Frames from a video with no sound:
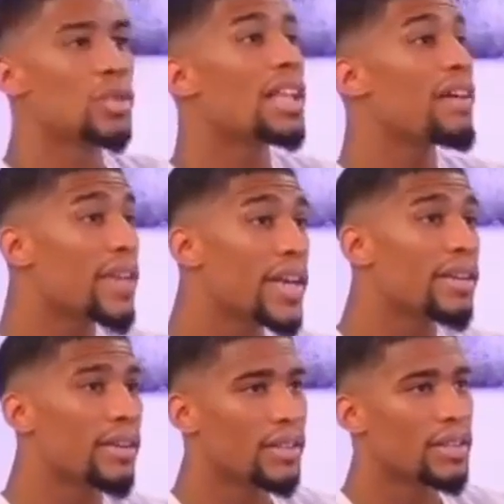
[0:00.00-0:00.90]
juste la
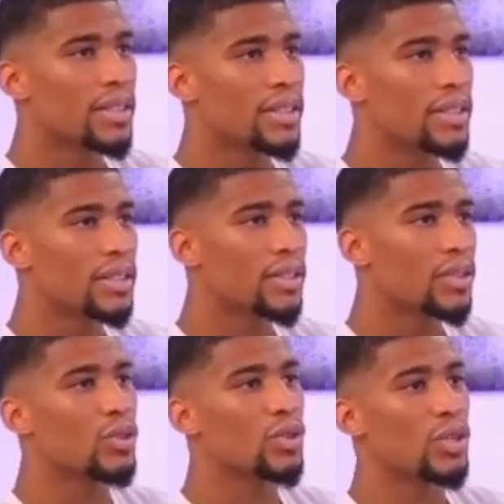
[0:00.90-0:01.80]
veille
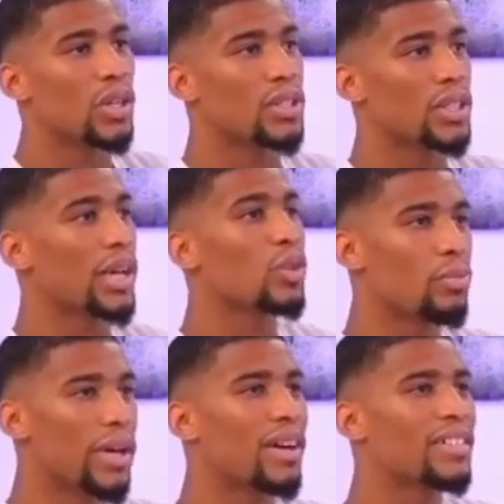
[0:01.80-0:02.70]
que je la,
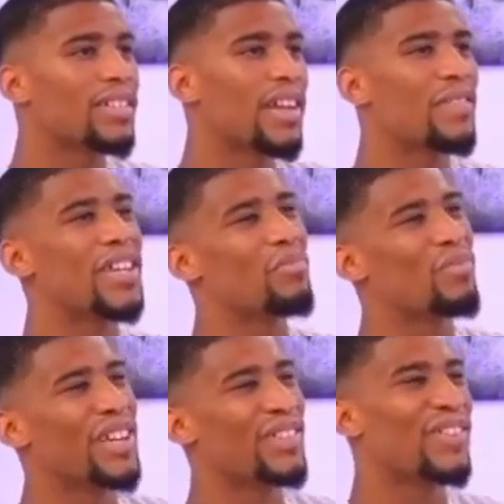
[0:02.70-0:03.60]
récupère avec
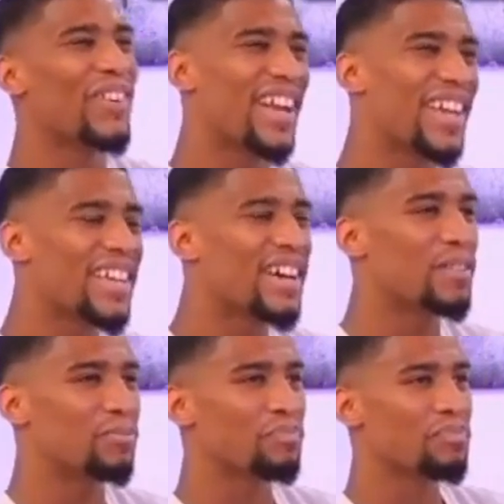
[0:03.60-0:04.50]
un bouquet de fleurs à la
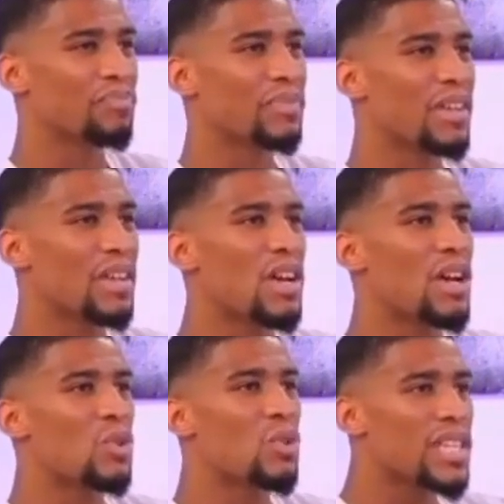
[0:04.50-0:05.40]
gare,
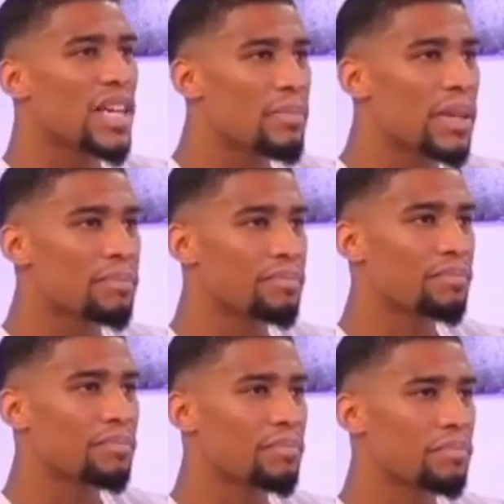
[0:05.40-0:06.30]
le 5 mai,
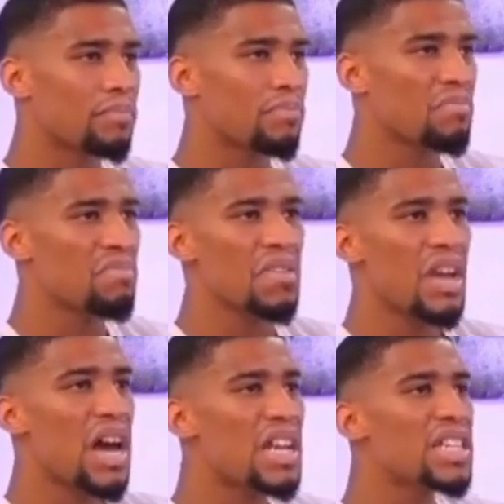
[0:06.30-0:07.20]

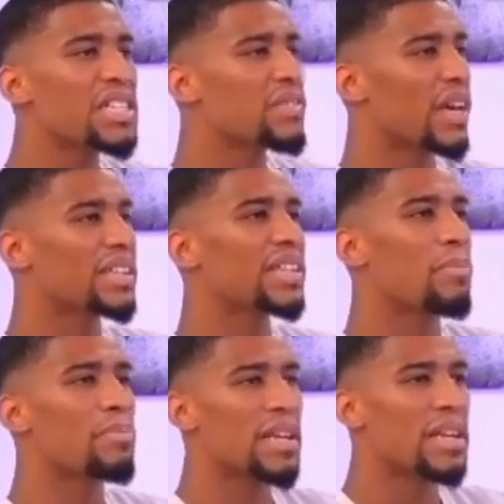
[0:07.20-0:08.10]
elle allait se faire
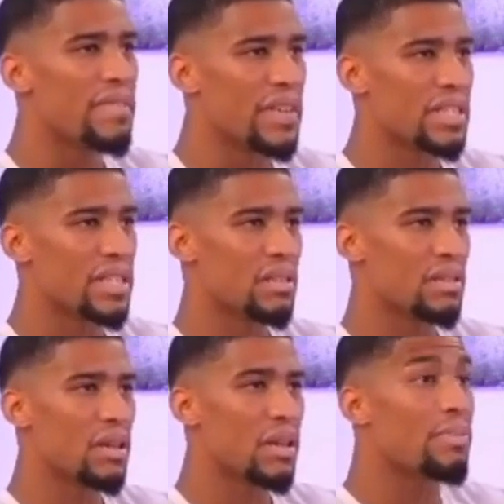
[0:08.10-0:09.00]
taper les fesses
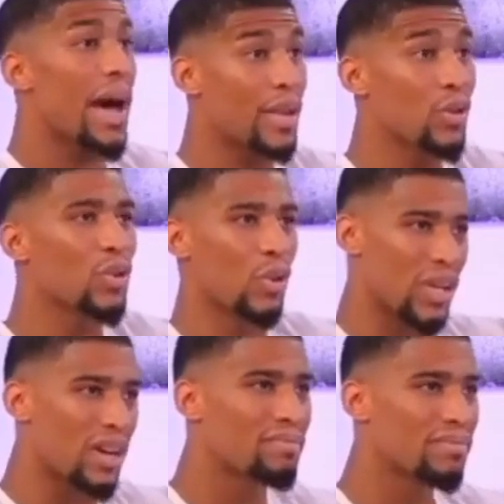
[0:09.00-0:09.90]
par un
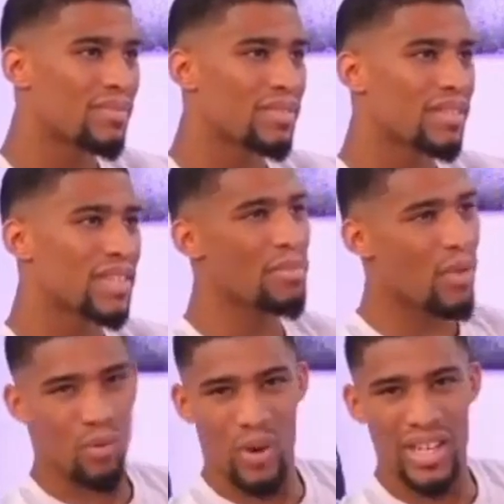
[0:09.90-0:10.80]
autre gars
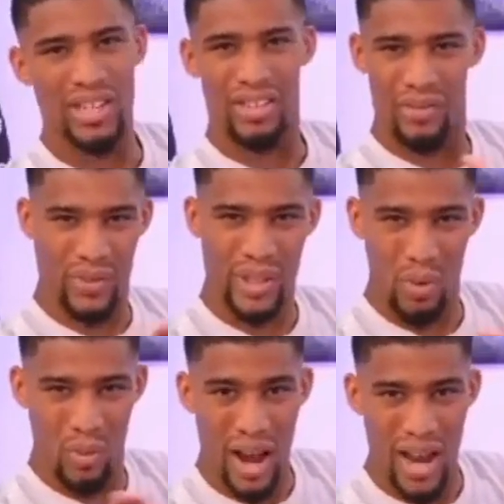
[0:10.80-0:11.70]
qui m'a envoyé
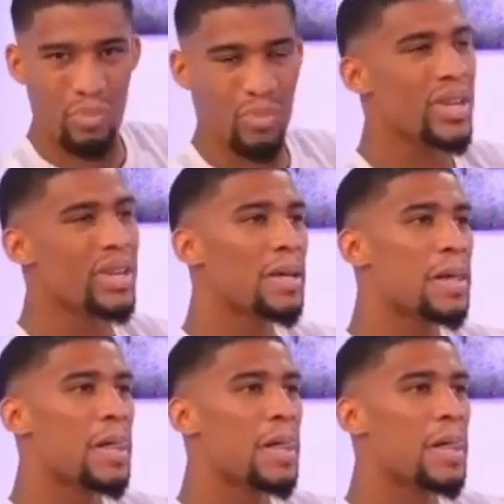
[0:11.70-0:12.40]
vidéo à l'appui.